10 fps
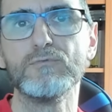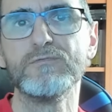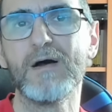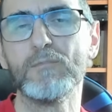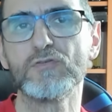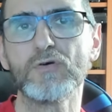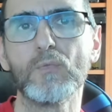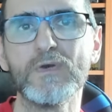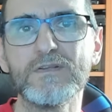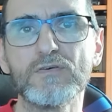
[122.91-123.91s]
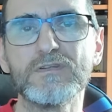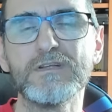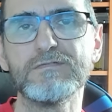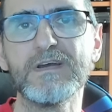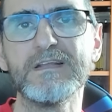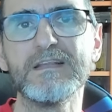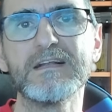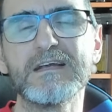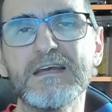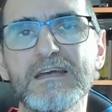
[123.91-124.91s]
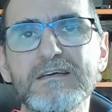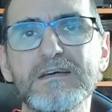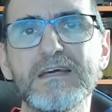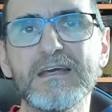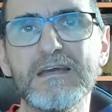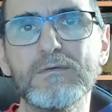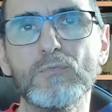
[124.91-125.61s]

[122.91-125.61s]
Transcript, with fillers: famoso Windows Defender que, eh,